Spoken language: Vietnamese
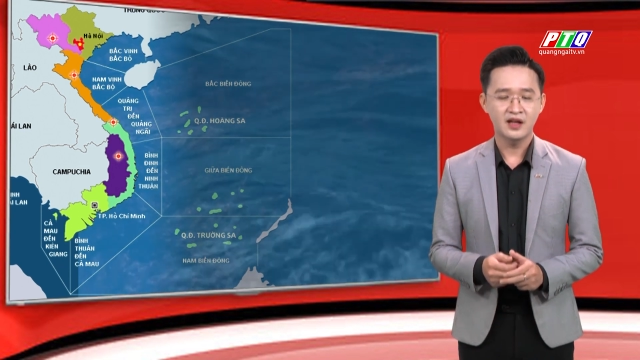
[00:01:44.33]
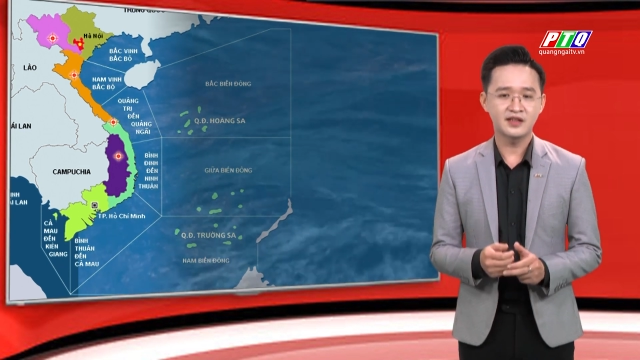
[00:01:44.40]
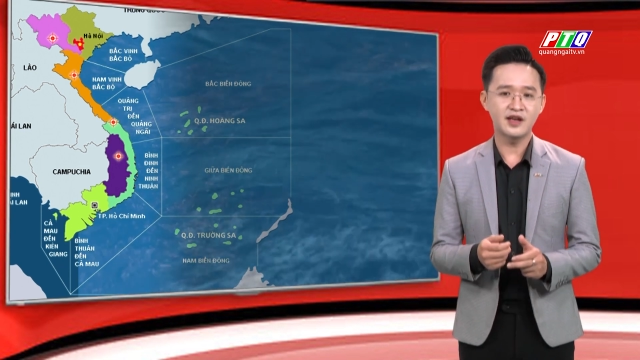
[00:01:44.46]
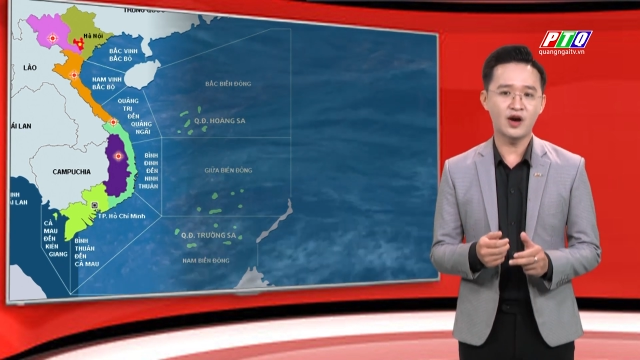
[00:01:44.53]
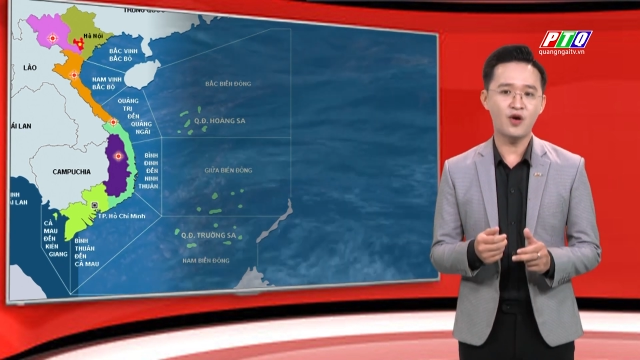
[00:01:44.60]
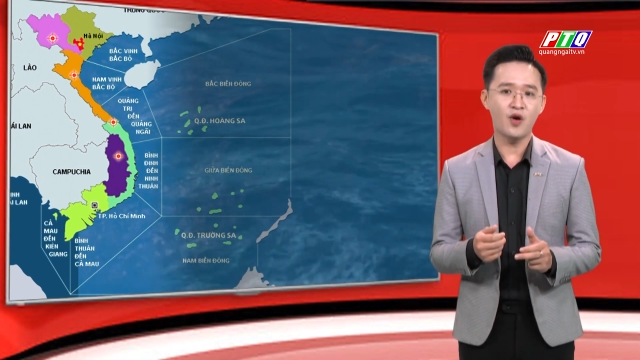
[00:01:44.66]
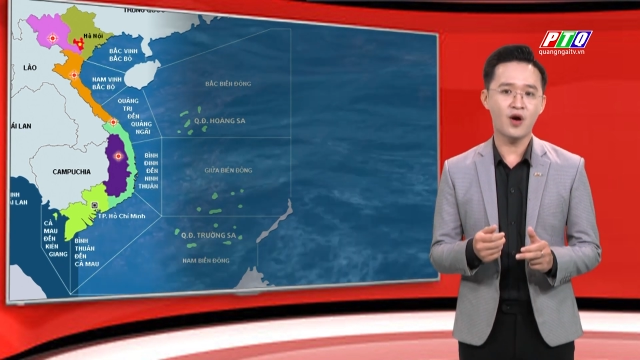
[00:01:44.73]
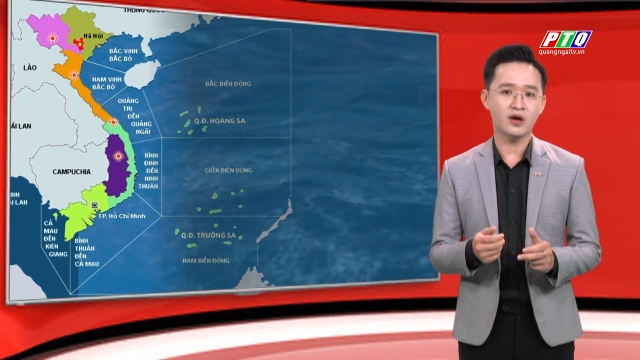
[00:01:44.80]

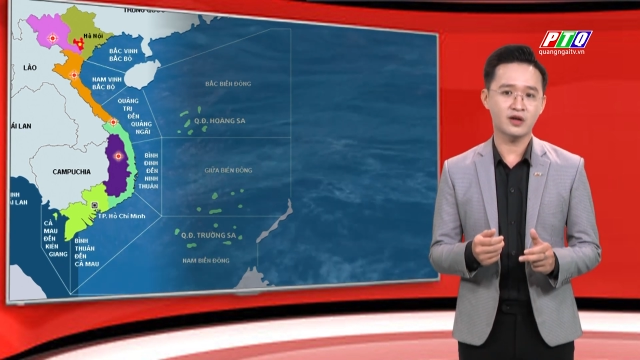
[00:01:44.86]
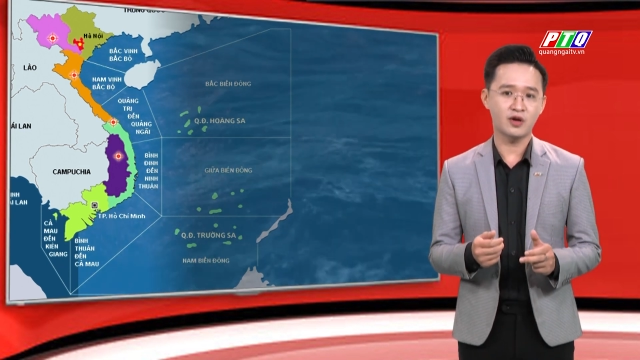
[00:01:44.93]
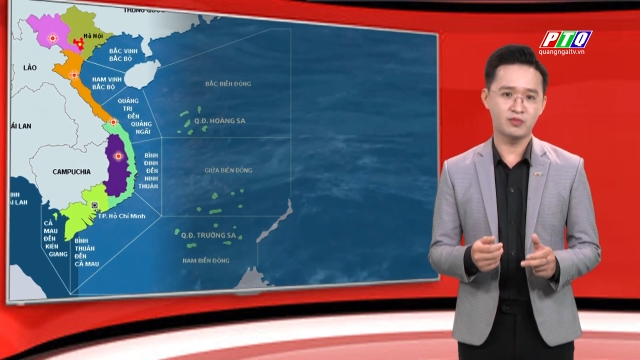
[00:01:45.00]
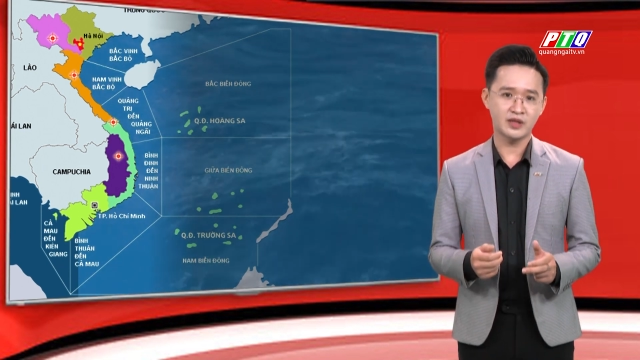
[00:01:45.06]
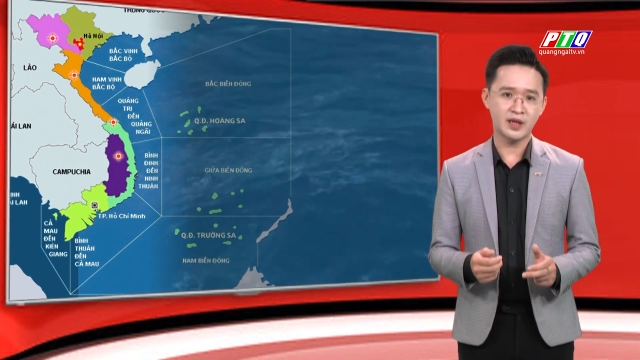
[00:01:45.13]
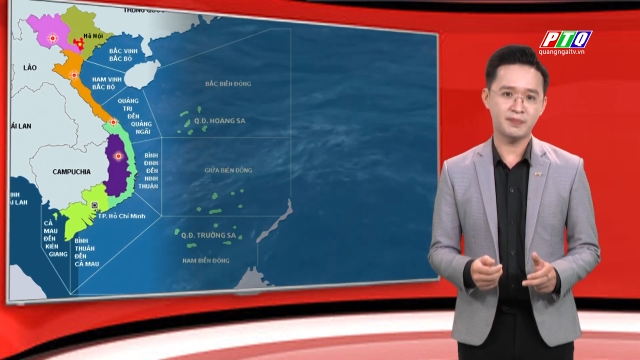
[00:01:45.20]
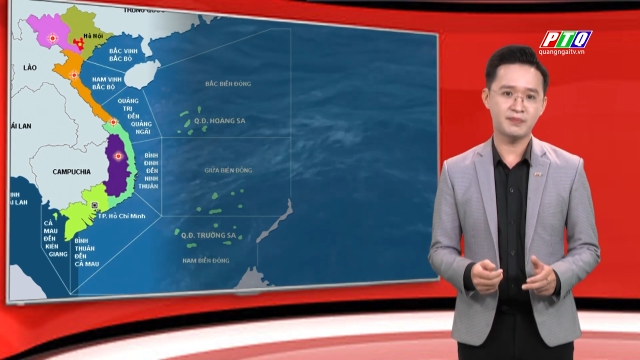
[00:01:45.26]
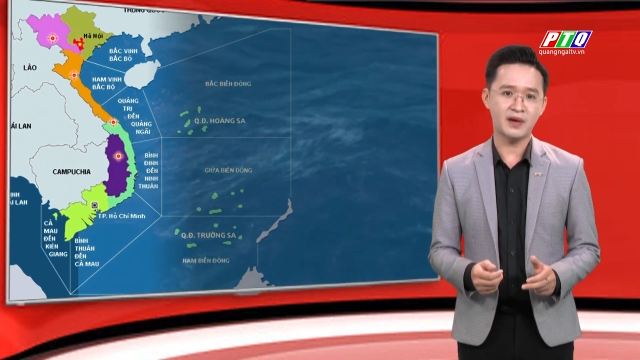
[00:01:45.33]
gió hoạt
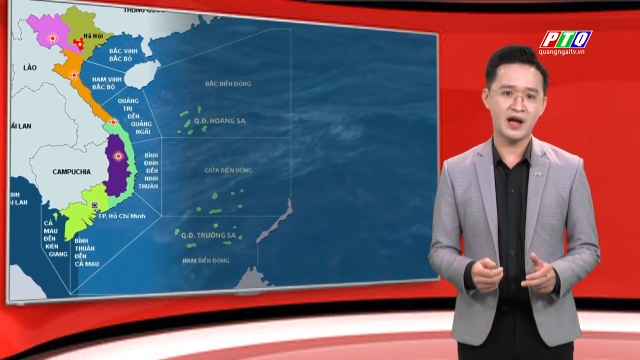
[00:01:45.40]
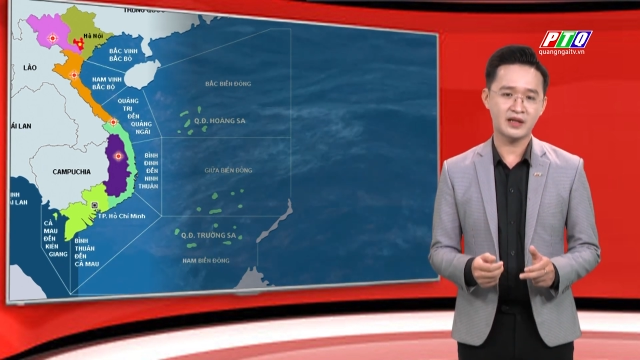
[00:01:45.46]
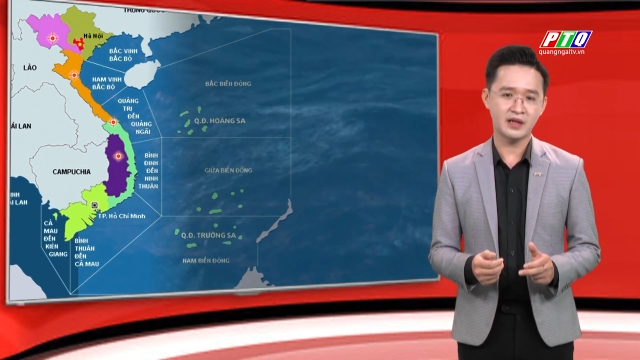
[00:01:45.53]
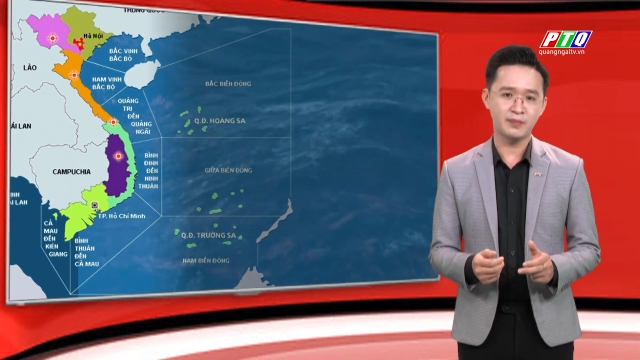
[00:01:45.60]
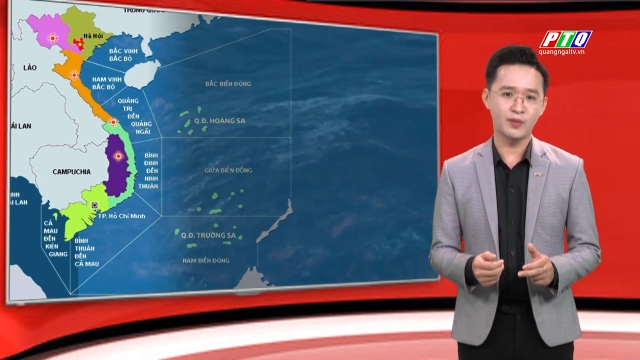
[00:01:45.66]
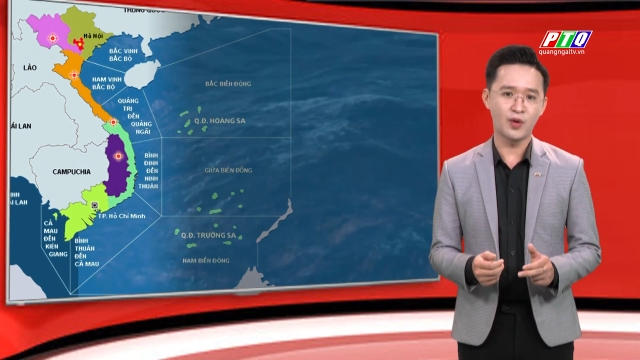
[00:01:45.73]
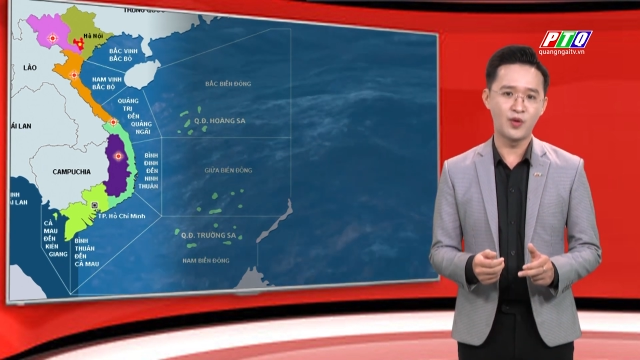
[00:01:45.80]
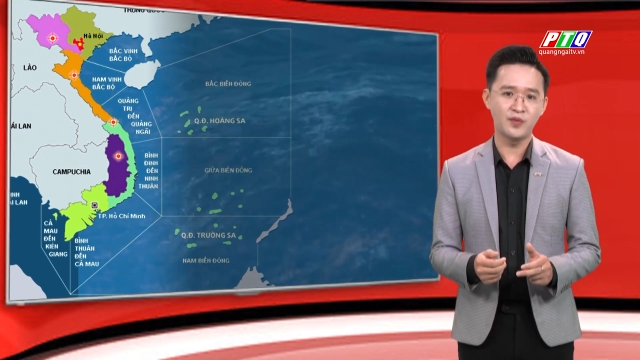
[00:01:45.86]
động cấp 3,
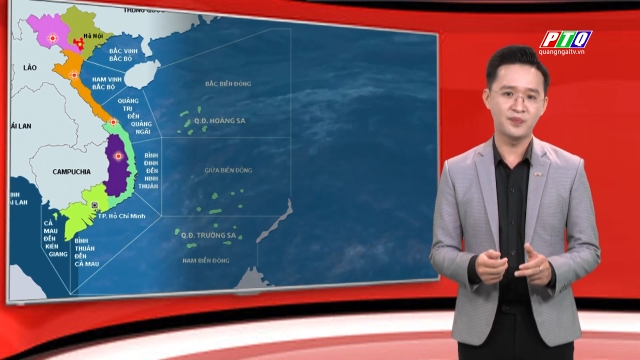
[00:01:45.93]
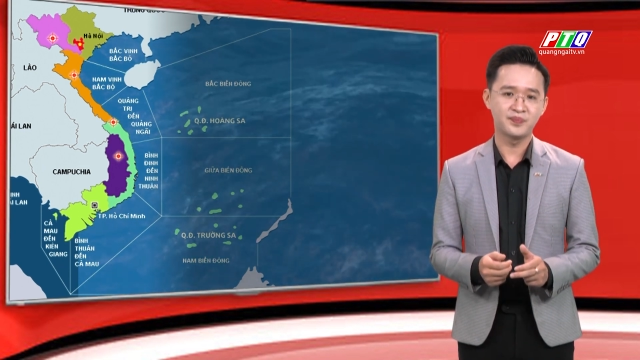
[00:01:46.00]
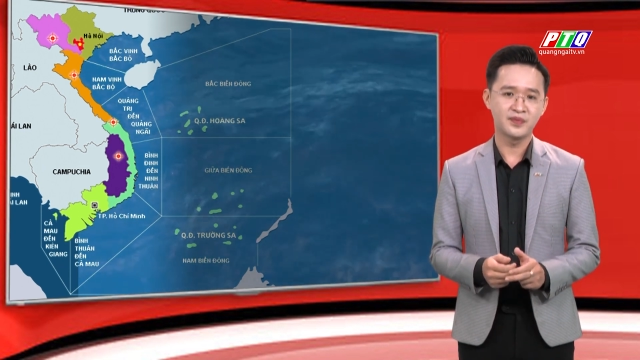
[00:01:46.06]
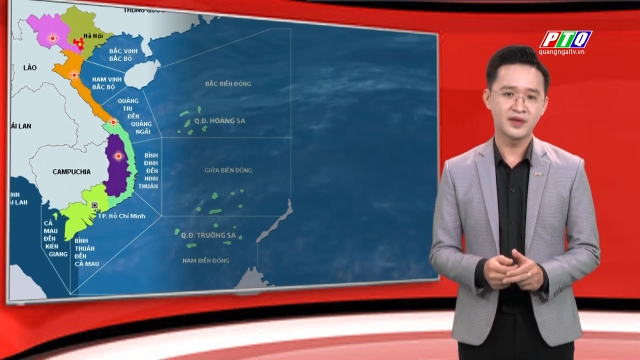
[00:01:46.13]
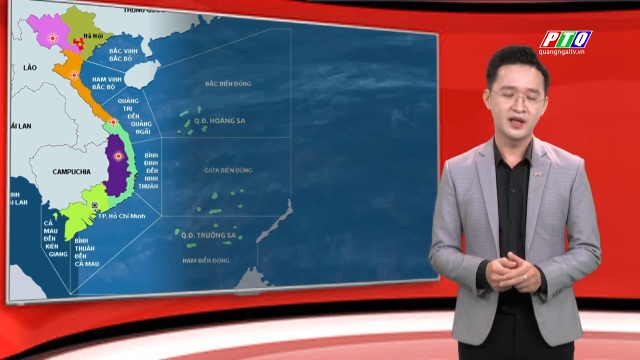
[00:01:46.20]
cấp 4.